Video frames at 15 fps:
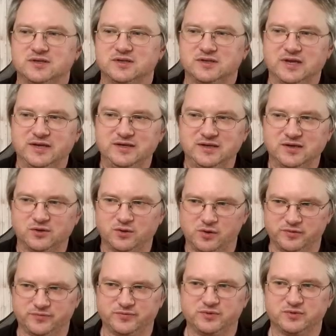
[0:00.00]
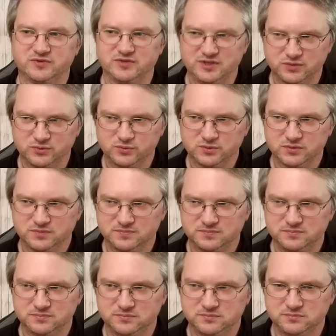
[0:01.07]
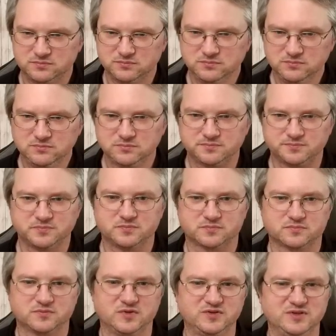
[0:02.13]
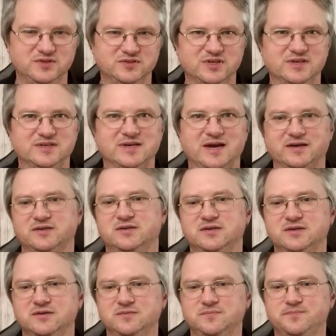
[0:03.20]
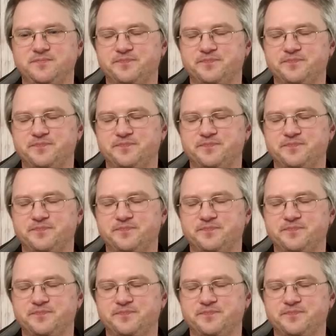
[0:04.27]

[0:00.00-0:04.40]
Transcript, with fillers: die kennen ihre Öffnung sehr gut. Sie sehen Taktiken,